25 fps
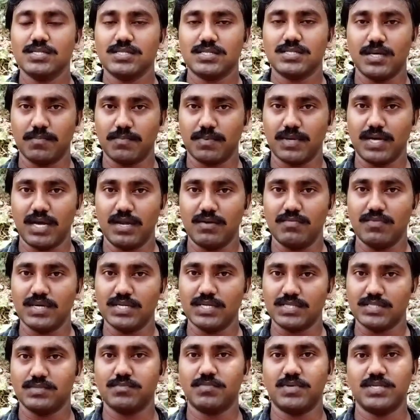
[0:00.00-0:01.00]

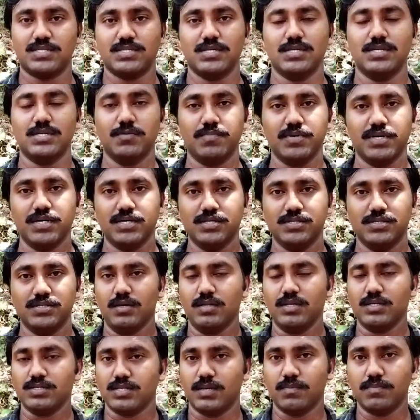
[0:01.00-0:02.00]
சப்கேல்வியஸ் மசில்னு பேர்
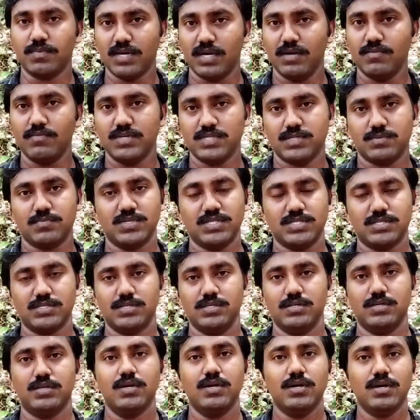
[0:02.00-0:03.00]
இந்த சப்கேல்வியஸ்
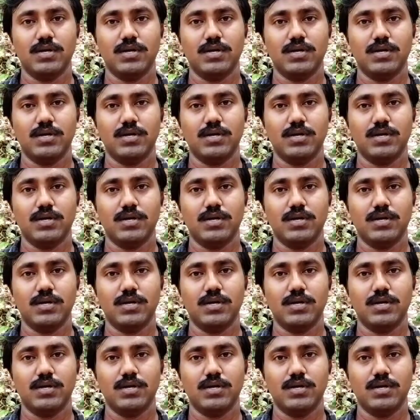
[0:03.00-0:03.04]
மசில்